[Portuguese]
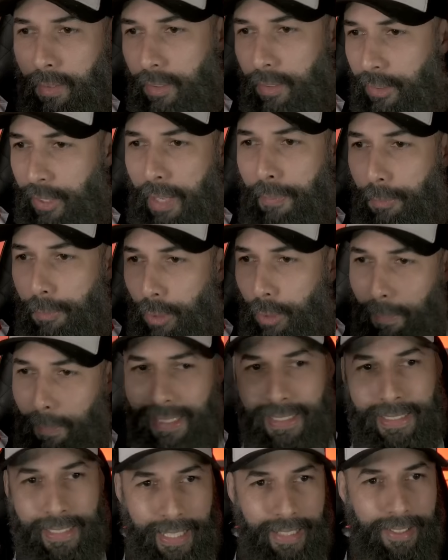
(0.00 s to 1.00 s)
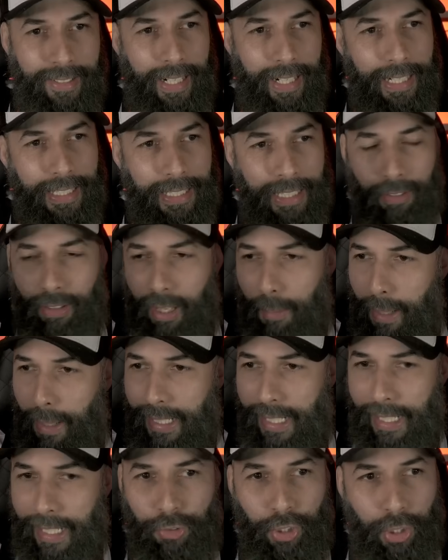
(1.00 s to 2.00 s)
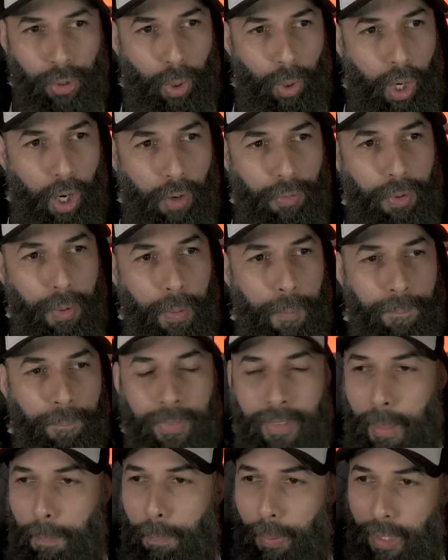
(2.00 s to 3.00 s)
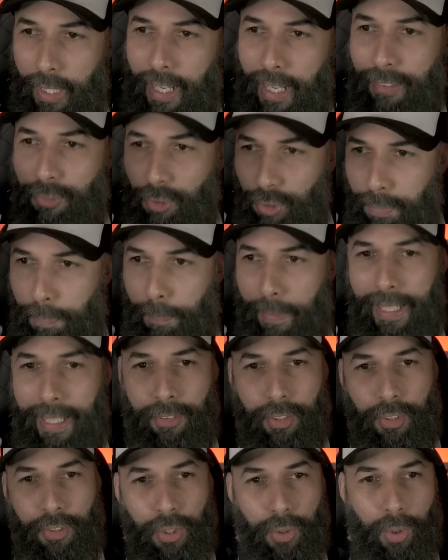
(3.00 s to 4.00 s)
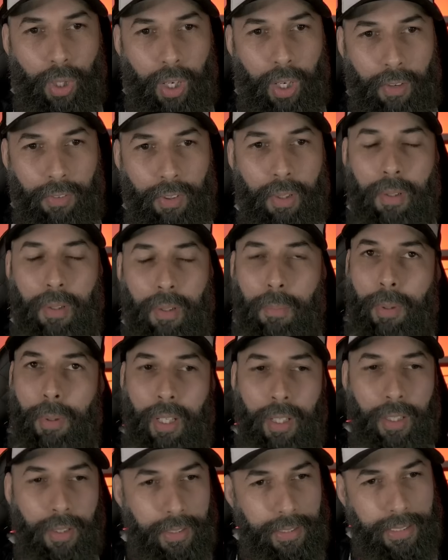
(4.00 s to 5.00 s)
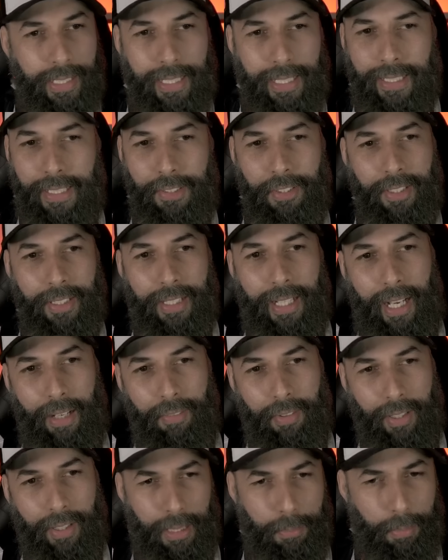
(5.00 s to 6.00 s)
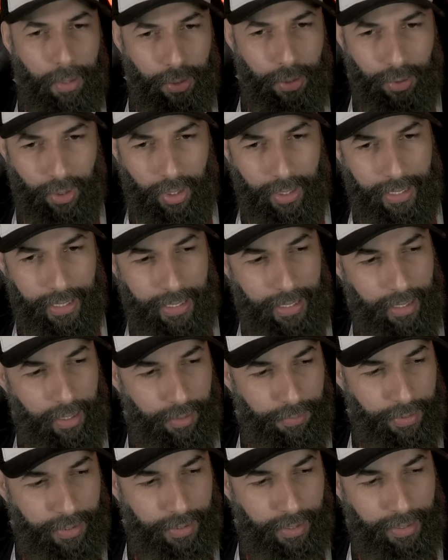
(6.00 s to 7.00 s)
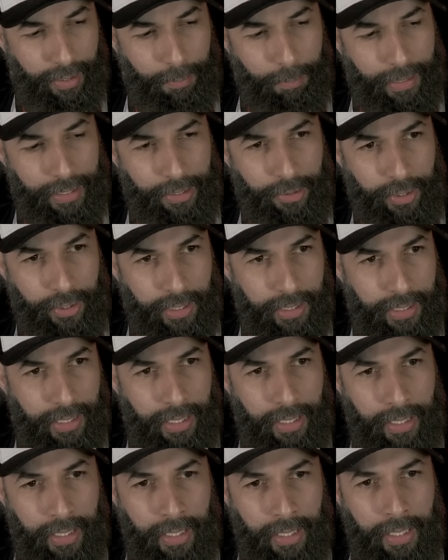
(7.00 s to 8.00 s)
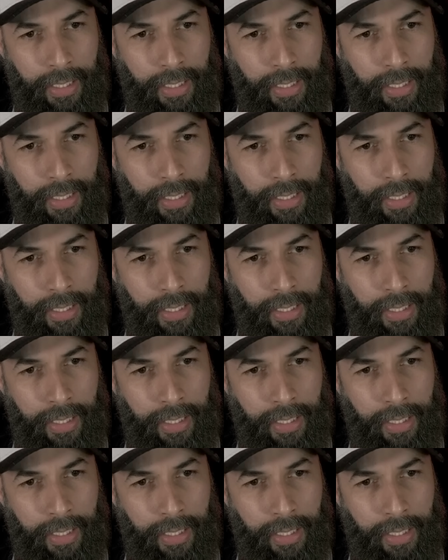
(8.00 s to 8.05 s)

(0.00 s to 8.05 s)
já toma três cartão amarelo de novo, depois é suspenso de novo. Pô, inacreditável. Acabou o jogo aí, ó, final da partida.